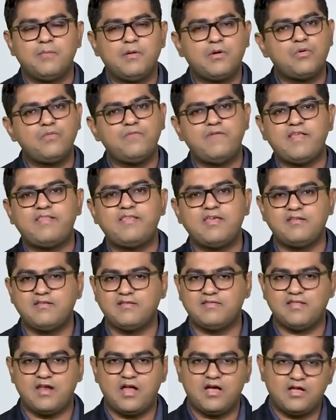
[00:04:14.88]
बिल्कुल वैसे ही
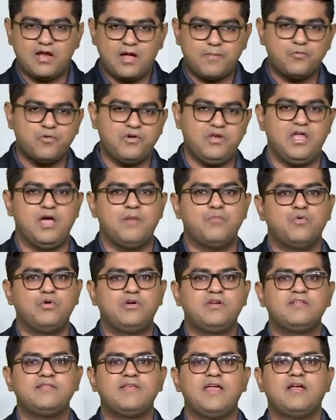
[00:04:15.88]
जिस तरह अगर आप कोई नया
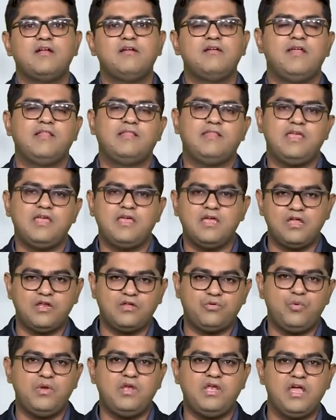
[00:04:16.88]
मोटरसाइकिल रहते
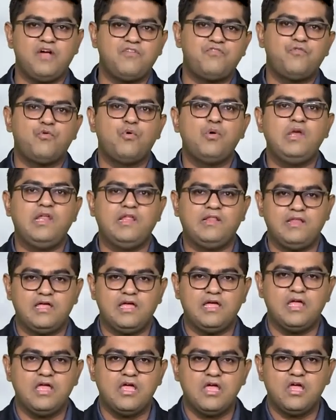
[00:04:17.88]
हैं कोई नया फ़ोन
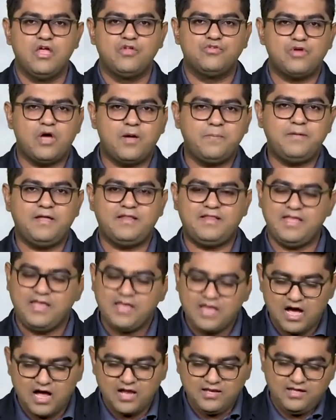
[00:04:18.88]
लेते हैं तो आप कहते
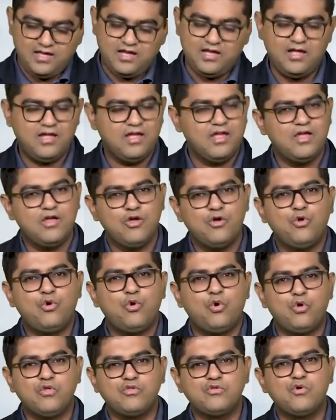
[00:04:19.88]
हैं यार ये
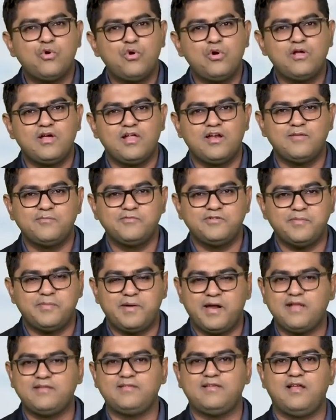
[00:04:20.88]
रोज़ गोल्ड कलर मुझे
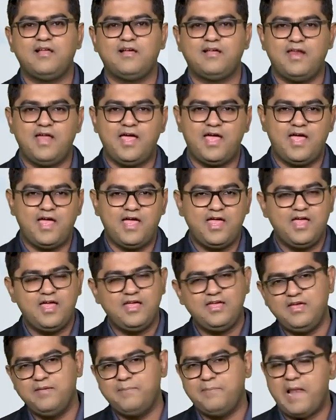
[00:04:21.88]
बड़ा अच्छा लग रहा है
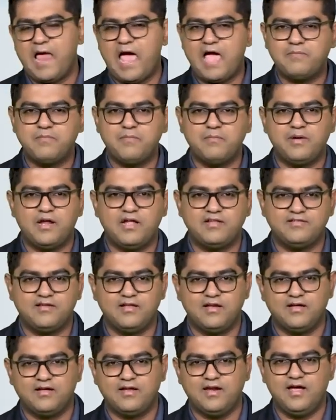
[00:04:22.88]
ये ब्लैक में बड़ा
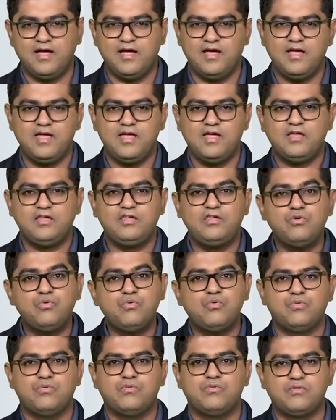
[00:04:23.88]
अच्छा लग रहा है
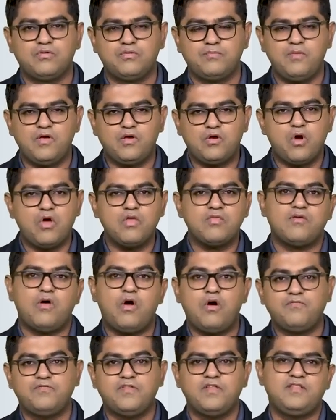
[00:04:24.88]
क्यों बिकॉज
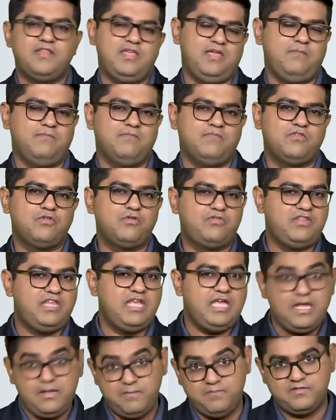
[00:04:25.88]
ऑफ द थीम सो
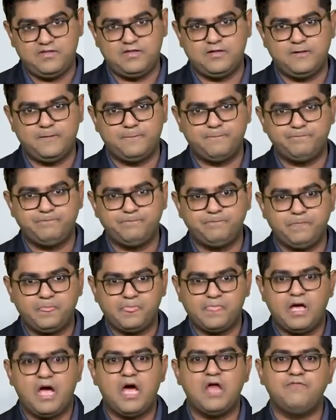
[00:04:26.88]
थीम्स
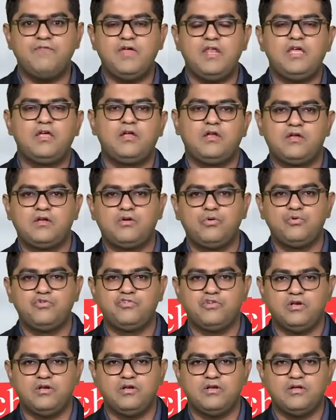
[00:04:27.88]
आर वेरी
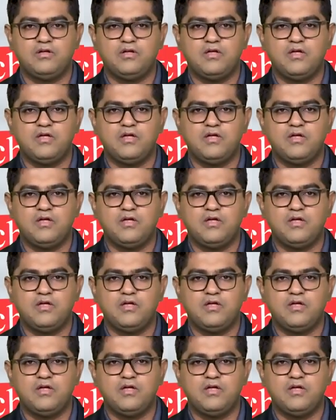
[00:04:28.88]
क्रूशल